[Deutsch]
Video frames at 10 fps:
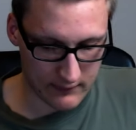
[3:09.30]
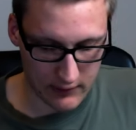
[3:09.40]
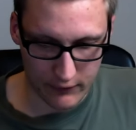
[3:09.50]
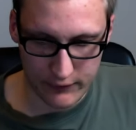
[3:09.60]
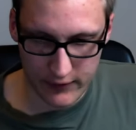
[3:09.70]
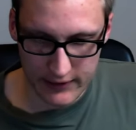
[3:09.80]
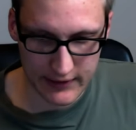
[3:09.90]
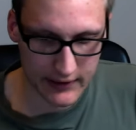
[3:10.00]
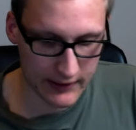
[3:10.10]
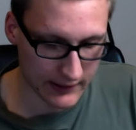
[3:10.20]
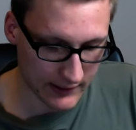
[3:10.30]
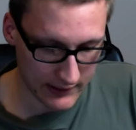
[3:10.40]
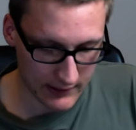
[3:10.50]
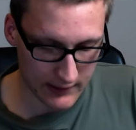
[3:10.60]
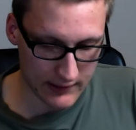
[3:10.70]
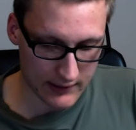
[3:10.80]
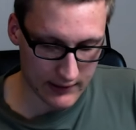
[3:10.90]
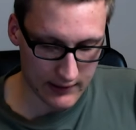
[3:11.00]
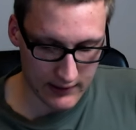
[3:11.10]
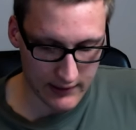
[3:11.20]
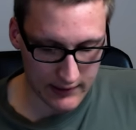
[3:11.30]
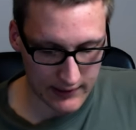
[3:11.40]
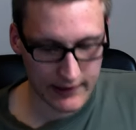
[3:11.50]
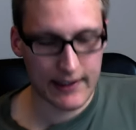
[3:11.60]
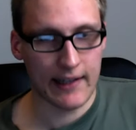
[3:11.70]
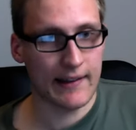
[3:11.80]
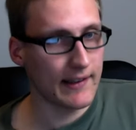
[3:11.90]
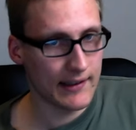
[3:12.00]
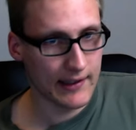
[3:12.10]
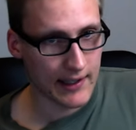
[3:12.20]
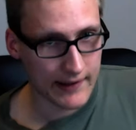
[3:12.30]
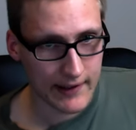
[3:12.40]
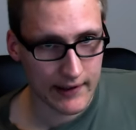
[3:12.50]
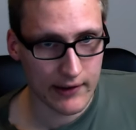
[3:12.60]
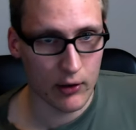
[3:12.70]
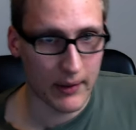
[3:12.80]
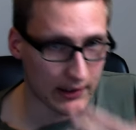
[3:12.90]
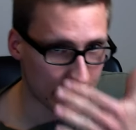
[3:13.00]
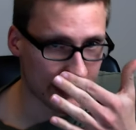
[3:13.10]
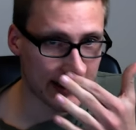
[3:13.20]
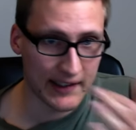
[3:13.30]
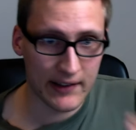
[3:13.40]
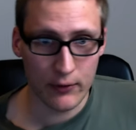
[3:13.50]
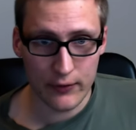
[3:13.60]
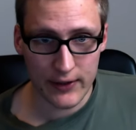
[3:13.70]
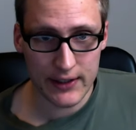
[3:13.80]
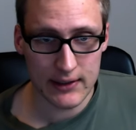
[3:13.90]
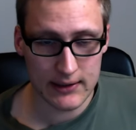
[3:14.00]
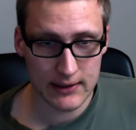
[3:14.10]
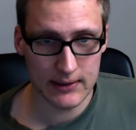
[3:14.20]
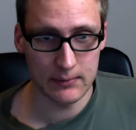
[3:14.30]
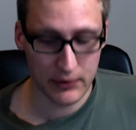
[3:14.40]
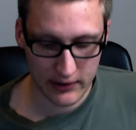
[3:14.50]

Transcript: öffnet die. Ich esse äh, ess jetzt normalerweise nicht so viel